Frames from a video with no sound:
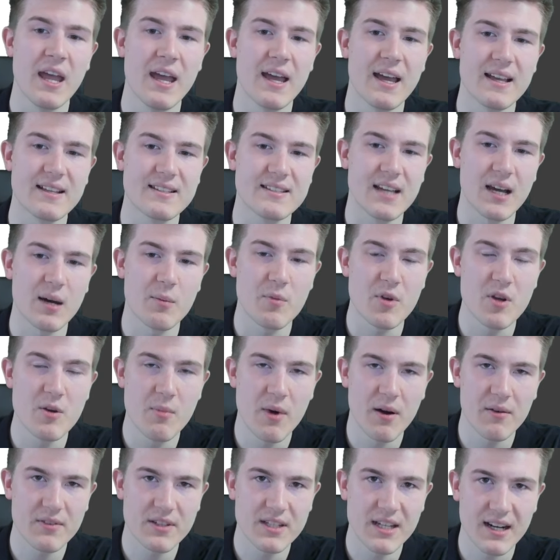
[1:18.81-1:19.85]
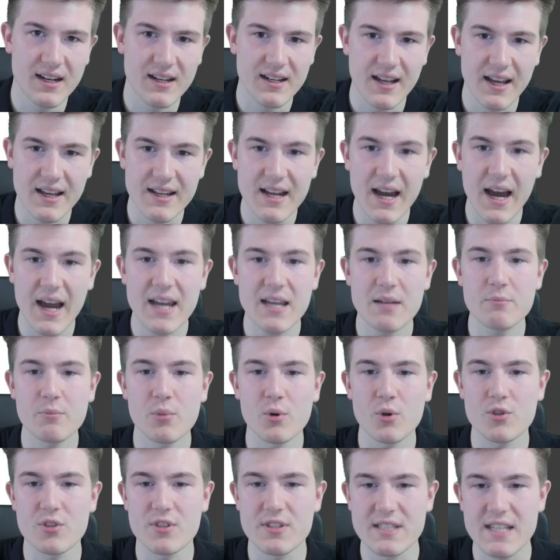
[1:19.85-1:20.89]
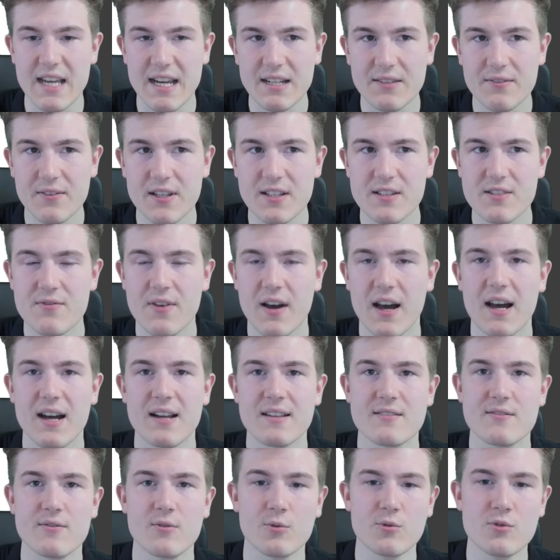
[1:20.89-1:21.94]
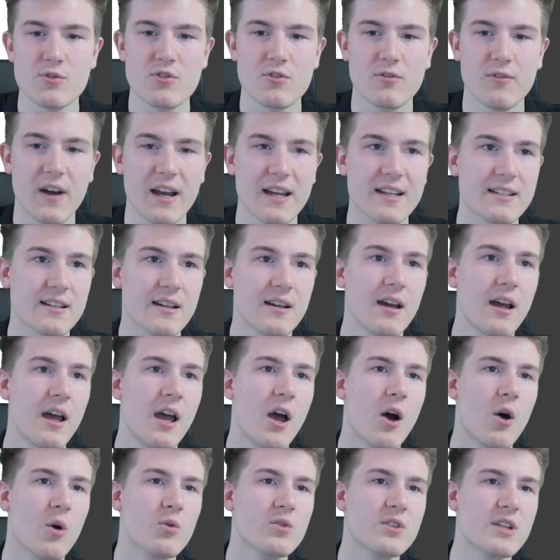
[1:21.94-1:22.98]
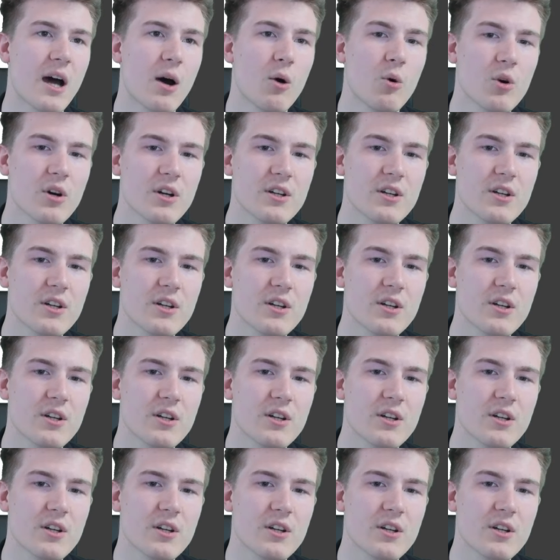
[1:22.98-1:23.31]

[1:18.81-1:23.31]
es gab immer wieder kleine Einbrüche, Seitwärtsphasen und so weiter und auch